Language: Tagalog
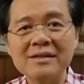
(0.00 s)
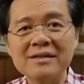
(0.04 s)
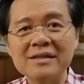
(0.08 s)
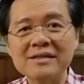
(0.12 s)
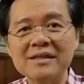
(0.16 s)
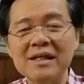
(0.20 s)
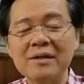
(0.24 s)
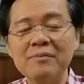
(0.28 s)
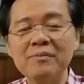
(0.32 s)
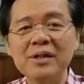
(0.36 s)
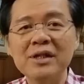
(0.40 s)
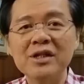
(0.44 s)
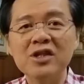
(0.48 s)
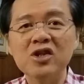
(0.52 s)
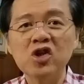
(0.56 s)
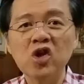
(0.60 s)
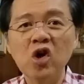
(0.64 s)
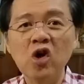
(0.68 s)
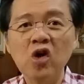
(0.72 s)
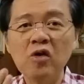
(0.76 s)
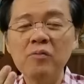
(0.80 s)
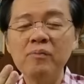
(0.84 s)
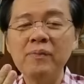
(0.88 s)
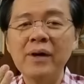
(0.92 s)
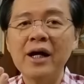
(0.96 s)
Sasabihin,
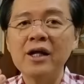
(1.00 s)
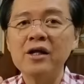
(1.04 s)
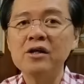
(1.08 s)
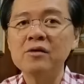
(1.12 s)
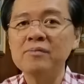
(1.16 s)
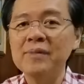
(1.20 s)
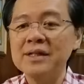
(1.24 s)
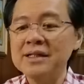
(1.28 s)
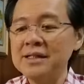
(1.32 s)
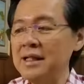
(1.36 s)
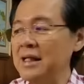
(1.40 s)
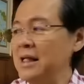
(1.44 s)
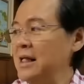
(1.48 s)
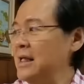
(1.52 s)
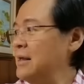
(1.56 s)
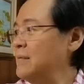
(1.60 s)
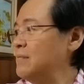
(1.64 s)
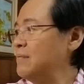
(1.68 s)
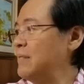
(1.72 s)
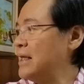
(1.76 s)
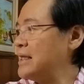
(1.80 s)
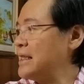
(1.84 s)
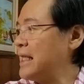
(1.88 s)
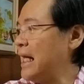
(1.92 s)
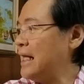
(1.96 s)
Dok, paano mat-
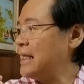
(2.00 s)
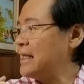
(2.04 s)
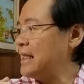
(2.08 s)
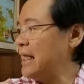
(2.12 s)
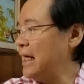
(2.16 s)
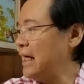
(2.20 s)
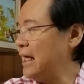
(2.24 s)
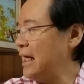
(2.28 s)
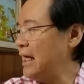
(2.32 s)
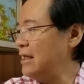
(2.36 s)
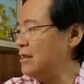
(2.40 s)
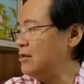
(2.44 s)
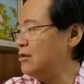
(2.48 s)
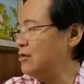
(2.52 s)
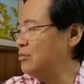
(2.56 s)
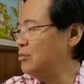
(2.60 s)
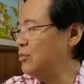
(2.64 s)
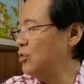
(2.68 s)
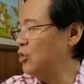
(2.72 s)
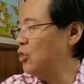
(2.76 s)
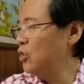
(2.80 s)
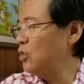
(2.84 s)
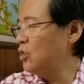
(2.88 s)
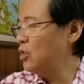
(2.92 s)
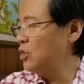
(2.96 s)
matatanggal yung
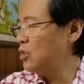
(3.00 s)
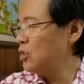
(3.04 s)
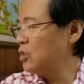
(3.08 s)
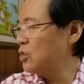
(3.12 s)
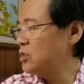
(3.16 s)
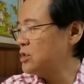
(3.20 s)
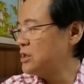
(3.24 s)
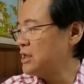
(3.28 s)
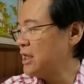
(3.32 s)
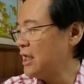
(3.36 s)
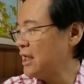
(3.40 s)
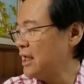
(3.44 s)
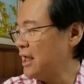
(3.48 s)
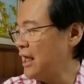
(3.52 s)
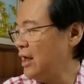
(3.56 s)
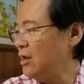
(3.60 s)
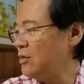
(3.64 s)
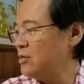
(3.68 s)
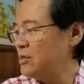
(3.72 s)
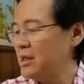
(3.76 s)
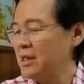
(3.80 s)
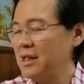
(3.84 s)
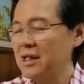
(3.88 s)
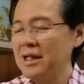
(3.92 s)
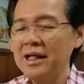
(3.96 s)
bukol ko sa
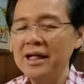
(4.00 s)
gout?